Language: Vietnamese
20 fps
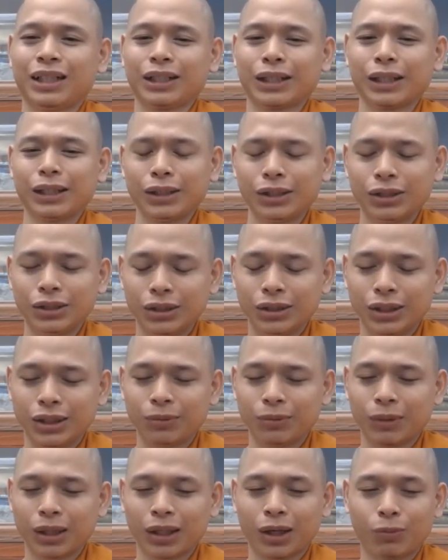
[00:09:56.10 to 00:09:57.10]
cái
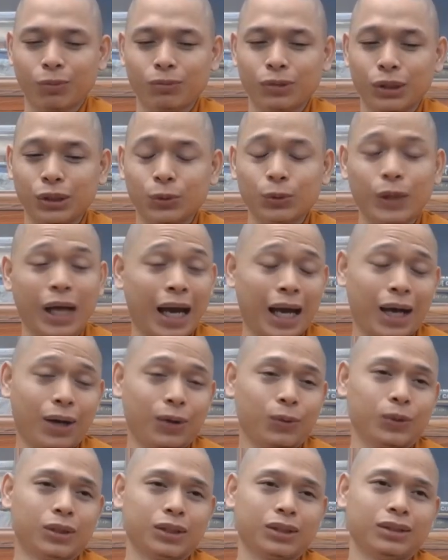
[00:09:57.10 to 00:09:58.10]
người mà không hiểu
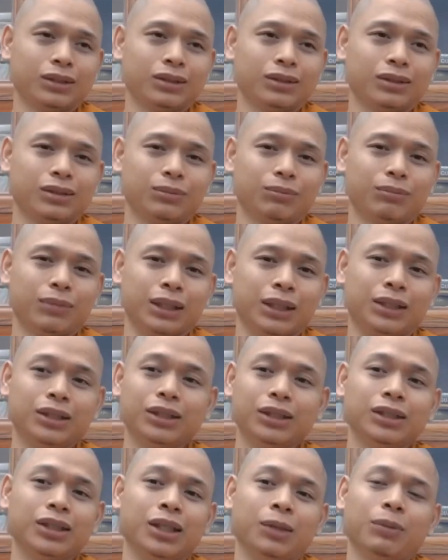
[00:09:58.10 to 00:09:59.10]
đạo mà
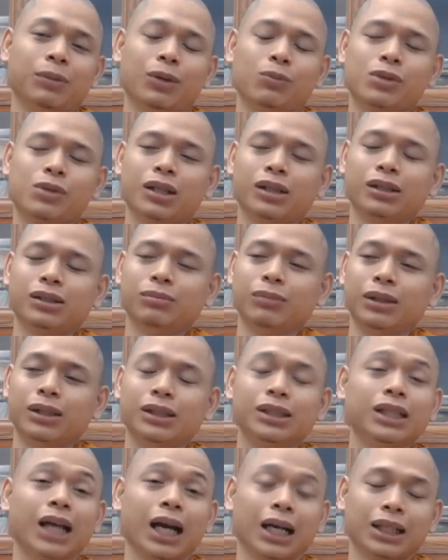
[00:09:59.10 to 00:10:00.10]
chưa được với ông sư mà
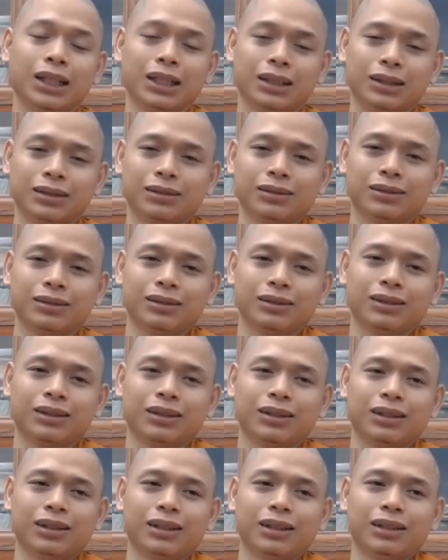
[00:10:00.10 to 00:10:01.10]
hướng dẫn á,
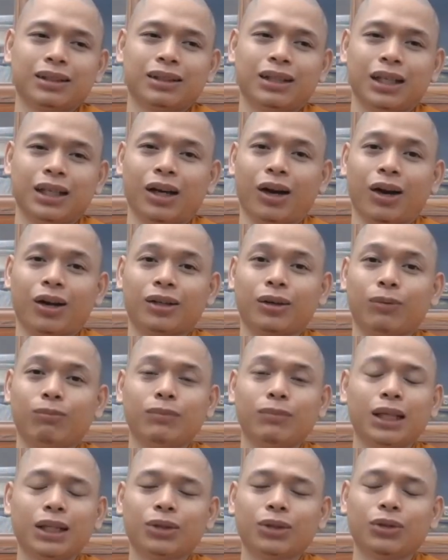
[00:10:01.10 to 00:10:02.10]
thì họ
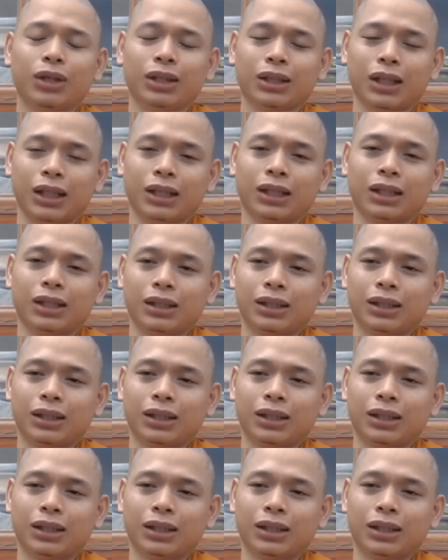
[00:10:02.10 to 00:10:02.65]
không biết cái chuyện này